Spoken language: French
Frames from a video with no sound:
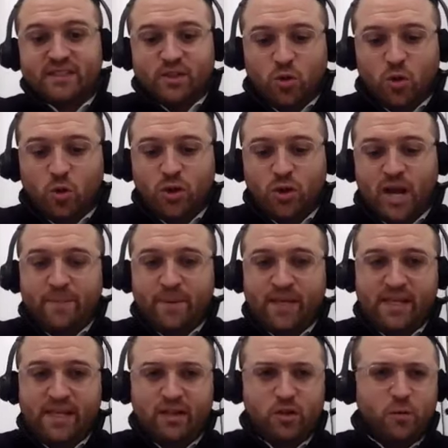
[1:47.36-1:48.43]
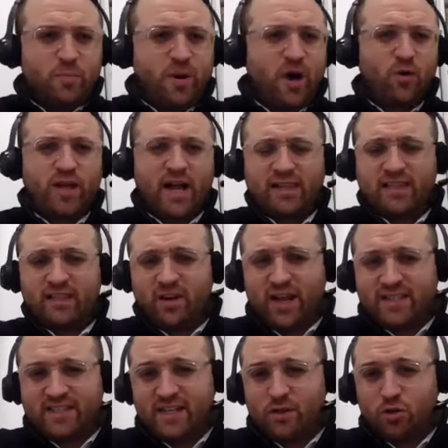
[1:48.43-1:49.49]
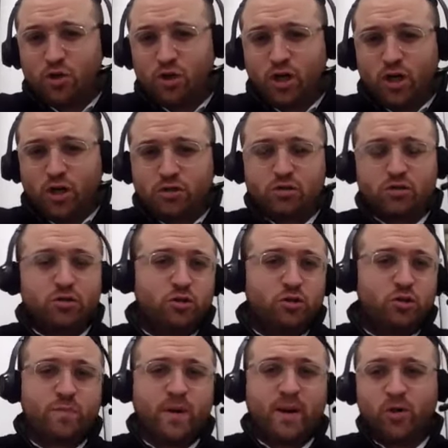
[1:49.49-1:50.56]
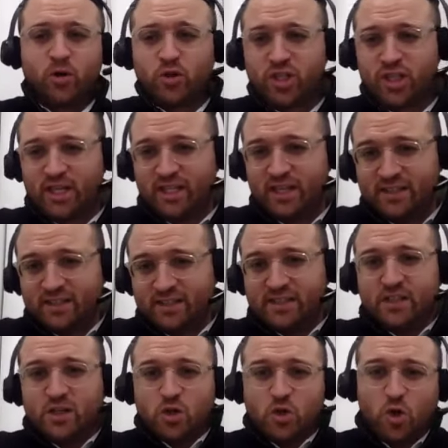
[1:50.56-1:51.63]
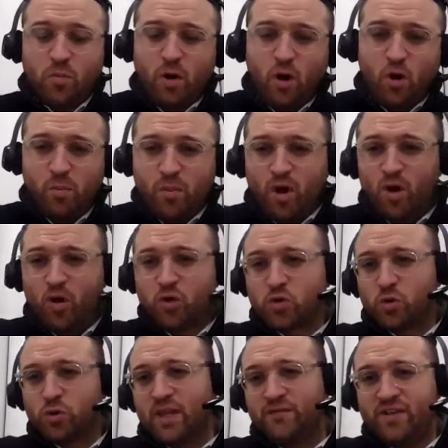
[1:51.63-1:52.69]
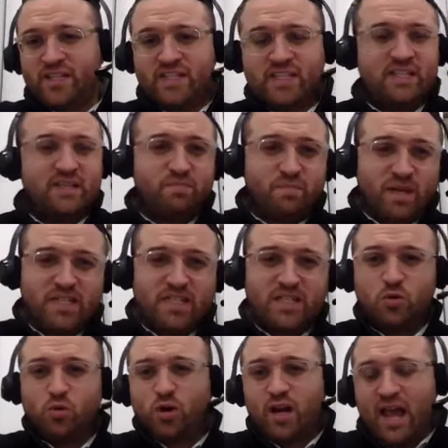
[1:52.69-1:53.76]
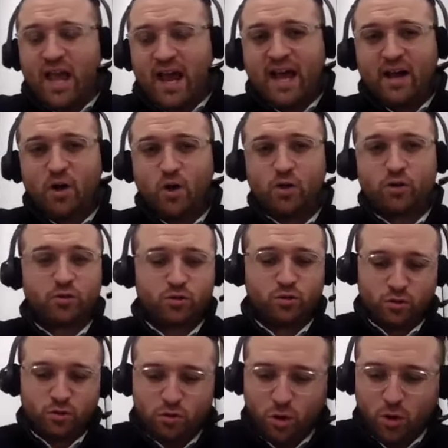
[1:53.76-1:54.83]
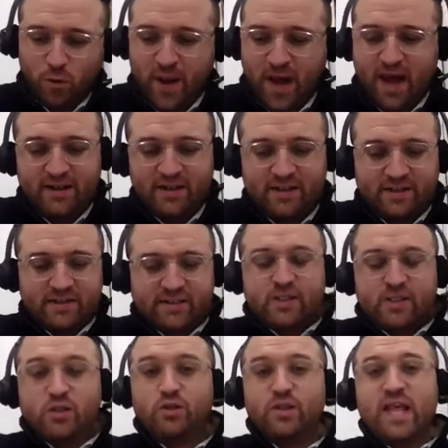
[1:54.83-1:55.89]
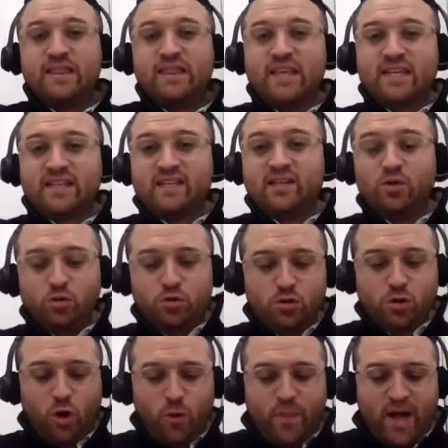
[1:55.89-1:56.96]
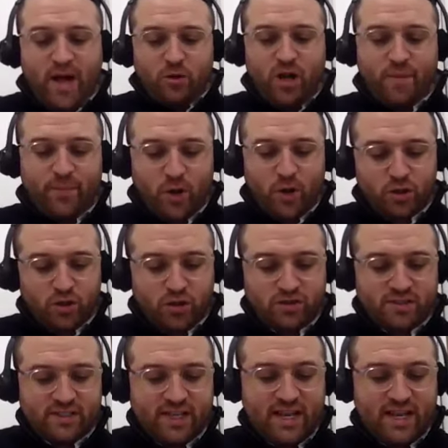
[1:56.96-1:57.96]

Donc on a appris ne pas regarder dans l'assiette de l'autre, ne pas manger comment on mange. On avait dit Bédiouk, les Alahot du repas, la nekiou du repas, de l'importance.